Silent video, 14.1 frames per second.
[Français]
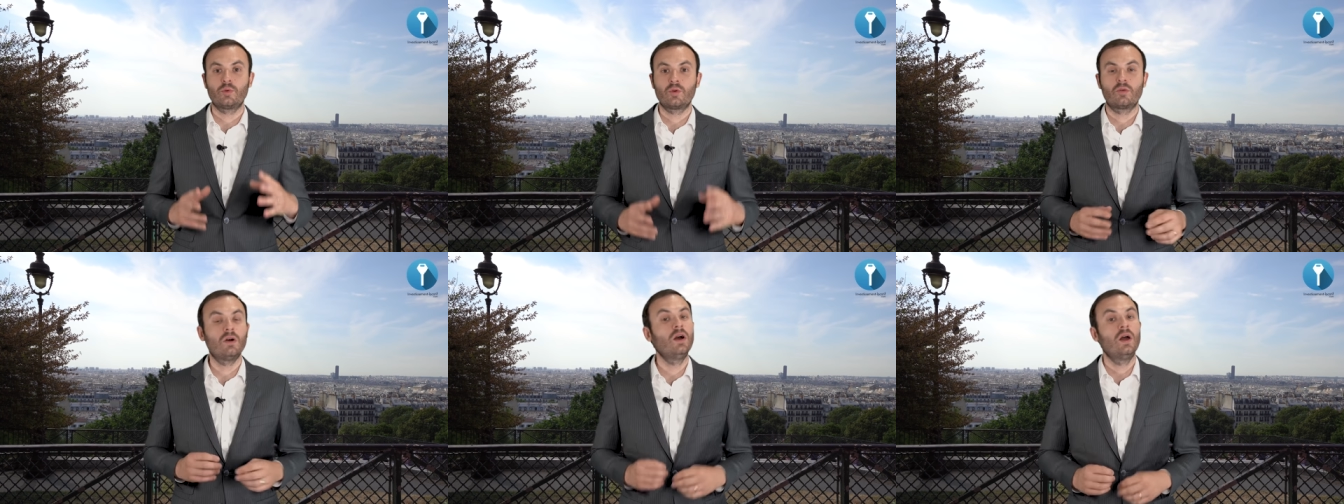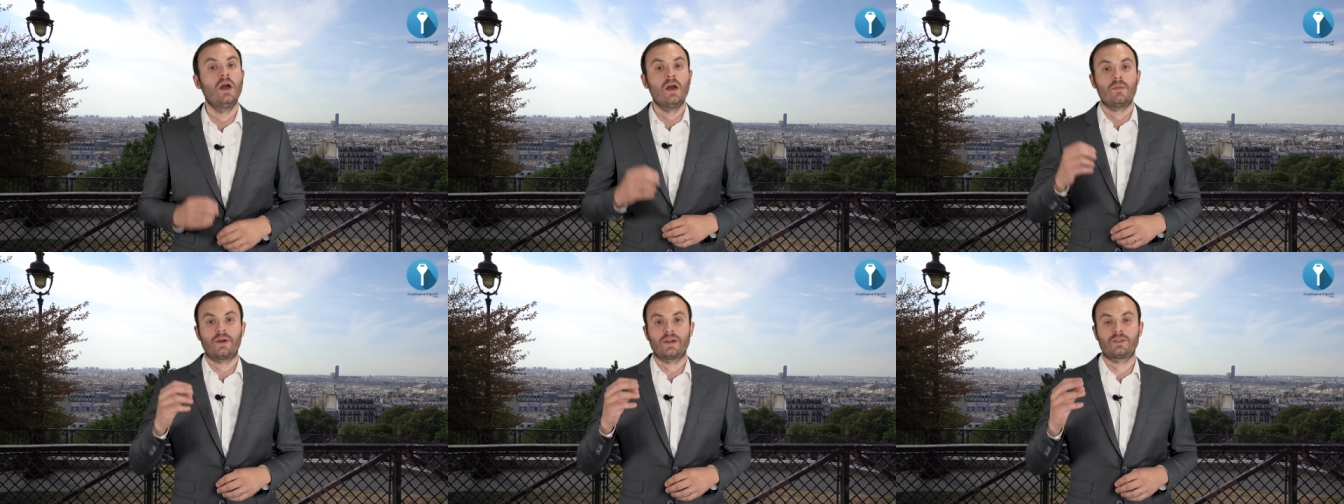Pourquoi
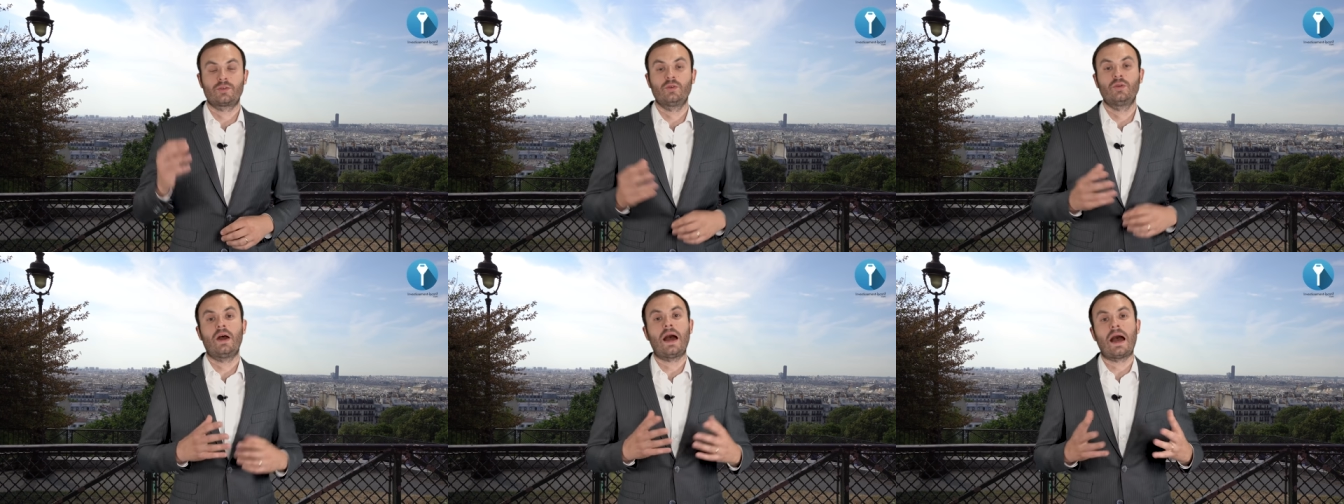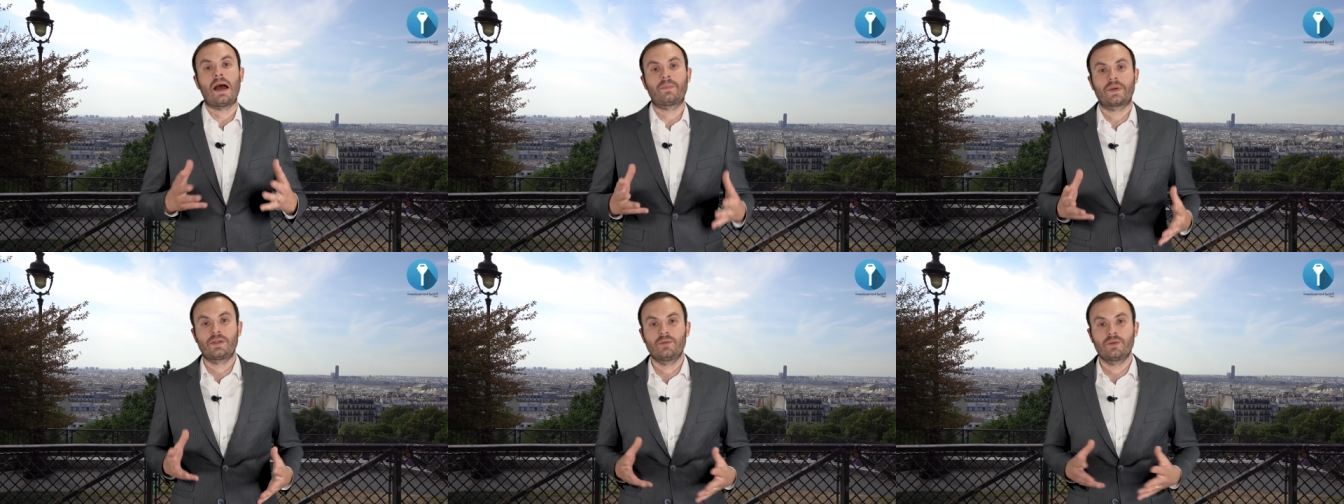Parce que
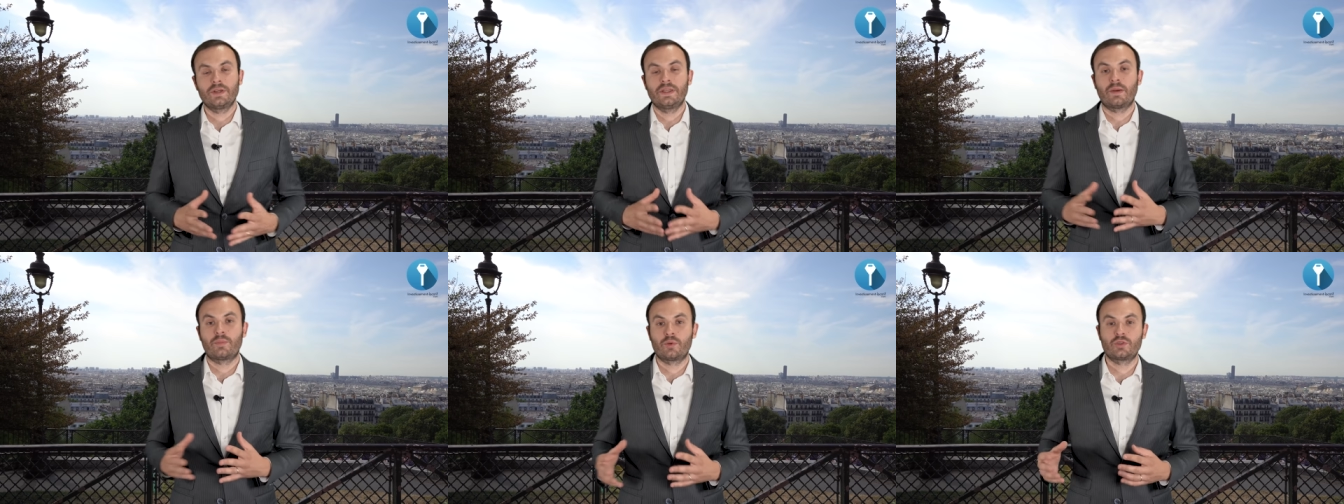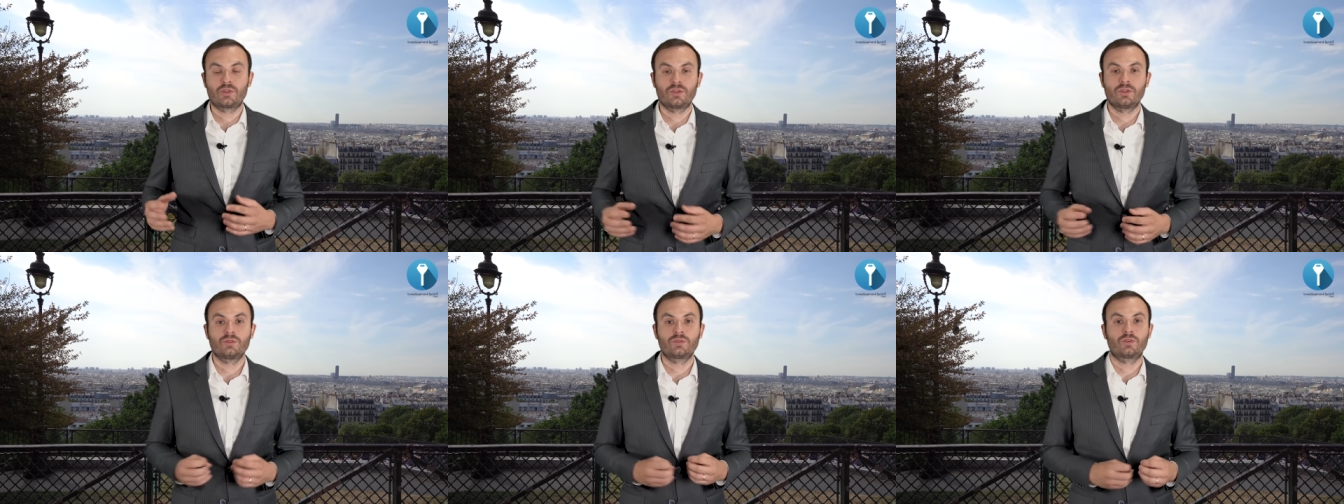a priori, il y a peu de
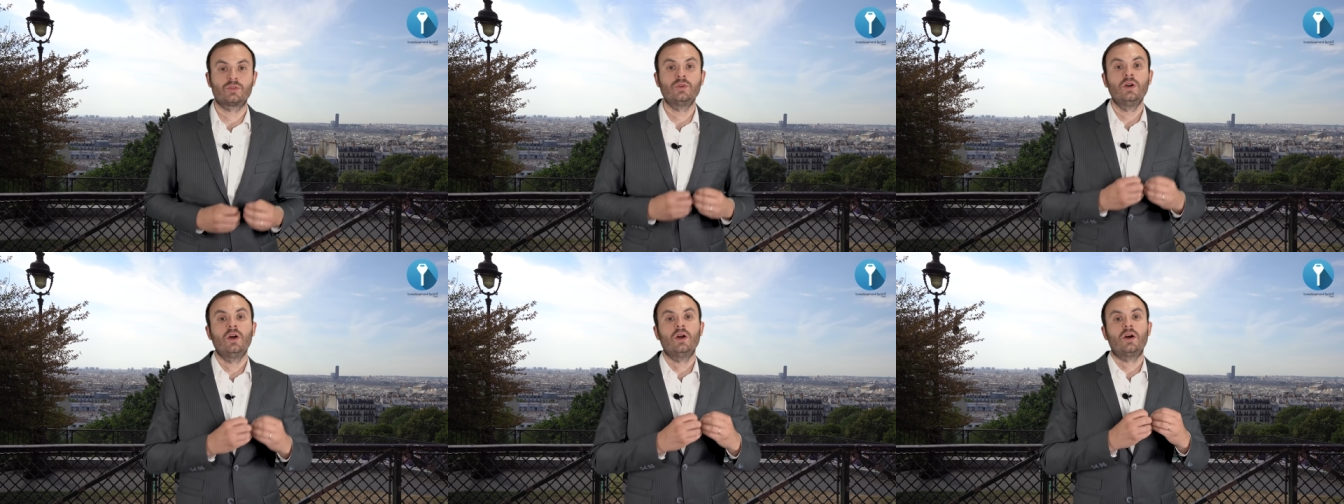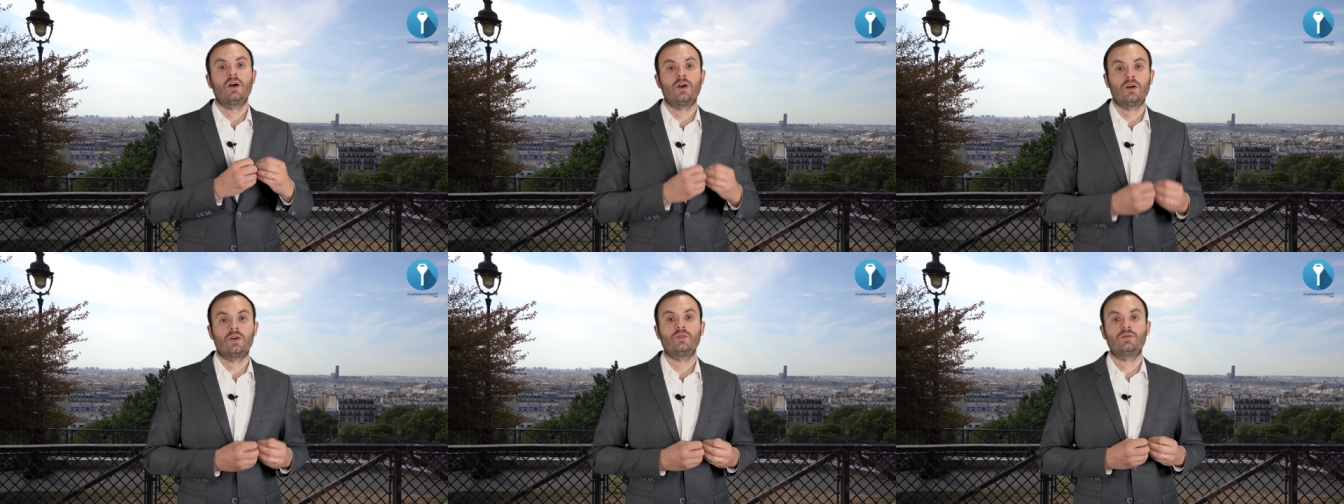chances que
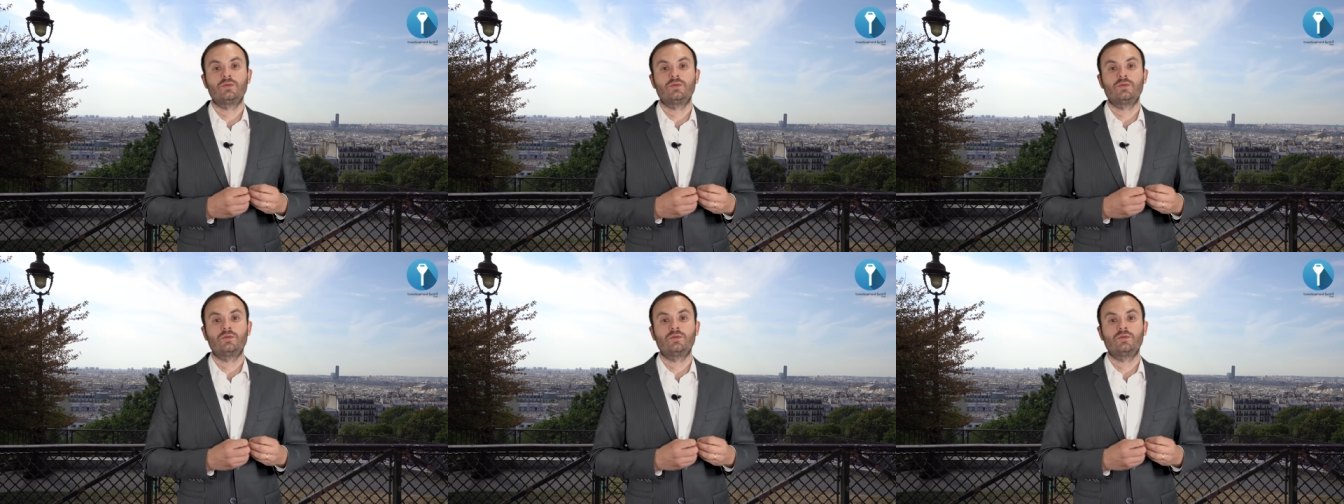euh,